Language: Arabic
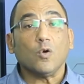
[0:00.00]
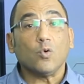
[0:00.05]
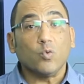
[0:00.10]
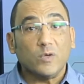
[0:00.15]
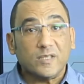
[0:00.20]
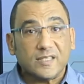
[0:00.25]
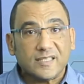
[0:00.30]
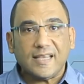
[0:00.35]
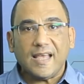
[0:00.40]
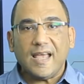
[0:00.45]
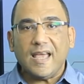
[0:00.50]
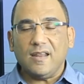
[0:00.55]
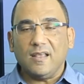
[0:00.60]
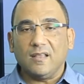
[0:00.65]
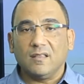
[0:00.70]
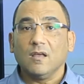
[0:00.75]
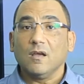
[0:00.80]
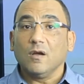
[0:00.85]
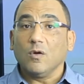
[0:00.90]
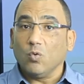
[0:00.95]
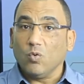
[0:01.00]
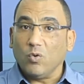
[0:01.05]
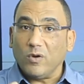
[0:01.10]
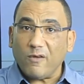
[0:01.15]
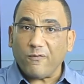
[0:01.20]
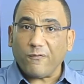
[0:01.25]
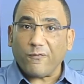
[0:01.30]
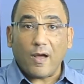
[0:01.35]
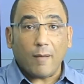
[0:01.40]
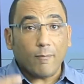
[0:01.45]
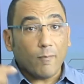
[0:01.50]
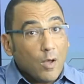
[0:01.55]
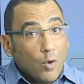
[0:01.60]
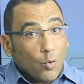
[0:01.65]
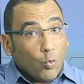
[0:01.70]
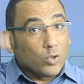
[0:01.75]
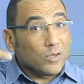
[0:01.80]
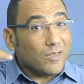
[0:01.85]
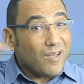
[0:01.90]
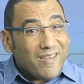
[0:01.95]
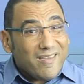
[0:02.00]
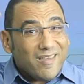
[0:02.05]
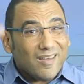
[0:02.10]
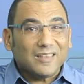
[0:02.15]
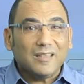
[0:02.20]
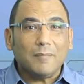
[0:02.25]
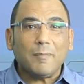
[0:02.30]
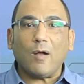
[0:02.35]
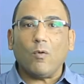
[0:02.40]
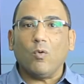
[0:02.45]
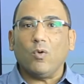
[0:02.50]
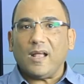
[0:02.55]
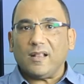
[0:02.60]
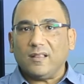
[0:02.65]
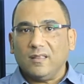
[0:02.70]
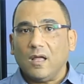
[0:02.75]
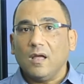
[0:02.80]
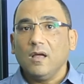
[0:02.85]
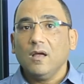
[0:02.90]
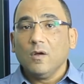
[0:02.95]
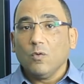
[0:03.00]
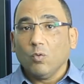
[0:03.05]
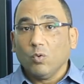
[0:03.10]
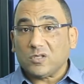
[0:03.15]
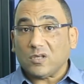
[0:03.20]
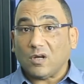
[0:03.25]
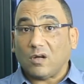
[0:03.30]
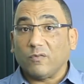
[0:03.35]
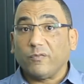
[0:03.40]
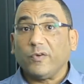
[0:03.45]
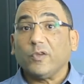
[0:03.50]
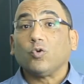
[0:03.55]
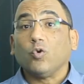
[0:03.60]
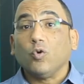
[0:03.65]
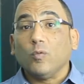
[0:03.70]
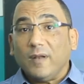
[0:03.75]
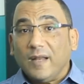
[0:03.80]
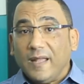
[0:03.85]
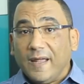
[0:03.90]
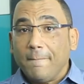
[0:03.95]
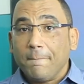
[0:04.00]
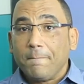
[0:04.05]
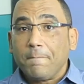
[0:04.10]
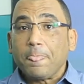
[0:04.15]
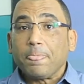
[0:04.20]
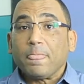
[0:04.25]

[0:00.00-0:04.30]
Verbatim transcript: ونساند ونفهم ونغير دماغ ولادنا وثقافتهم ليه